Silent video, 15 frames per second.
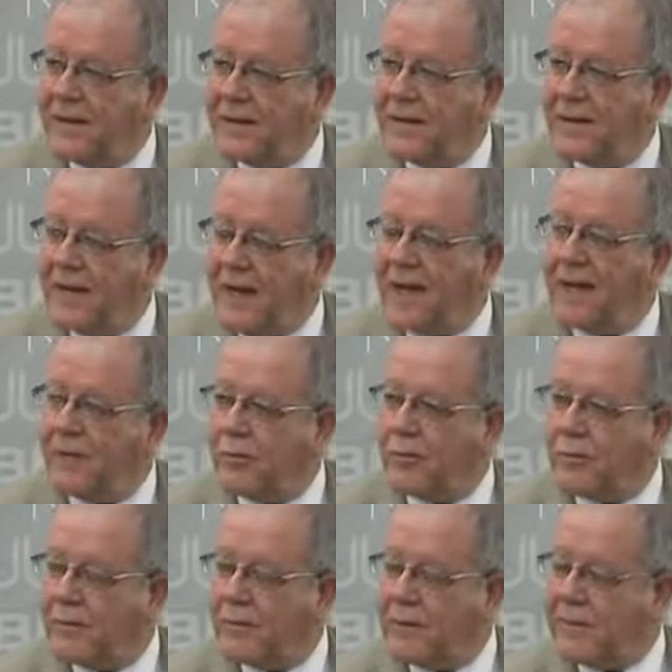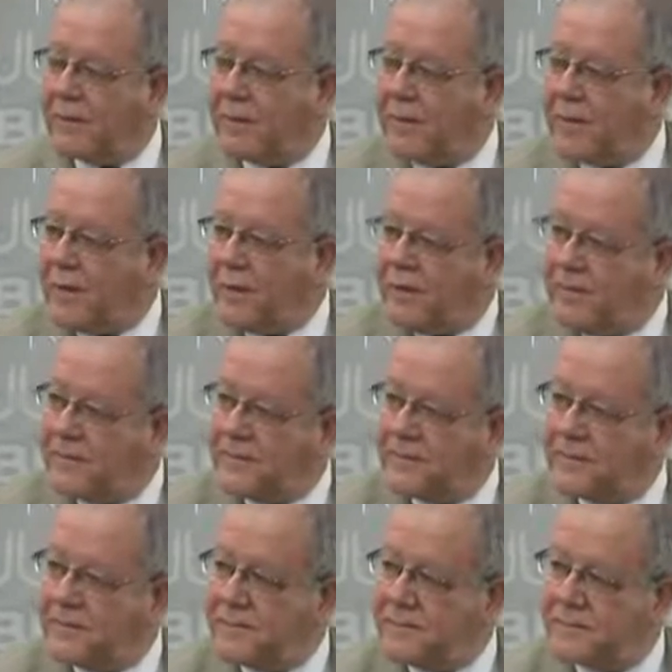eh, a la voluntad popular.
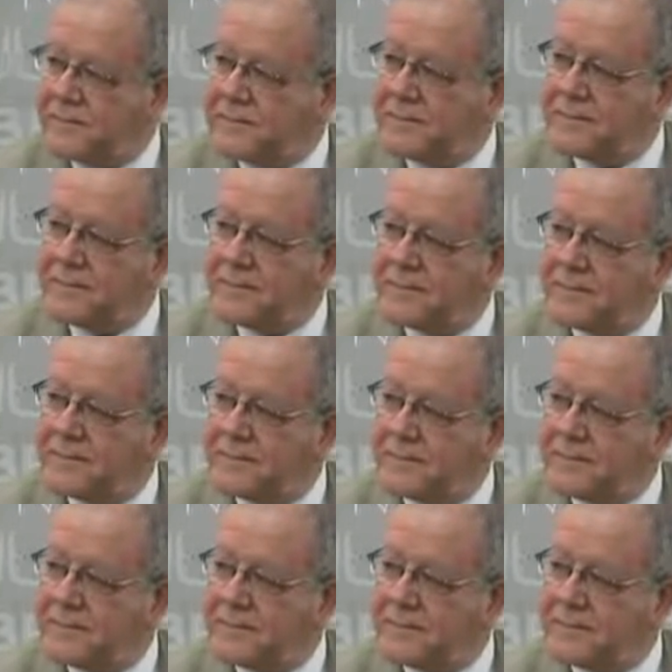Obviamente a mí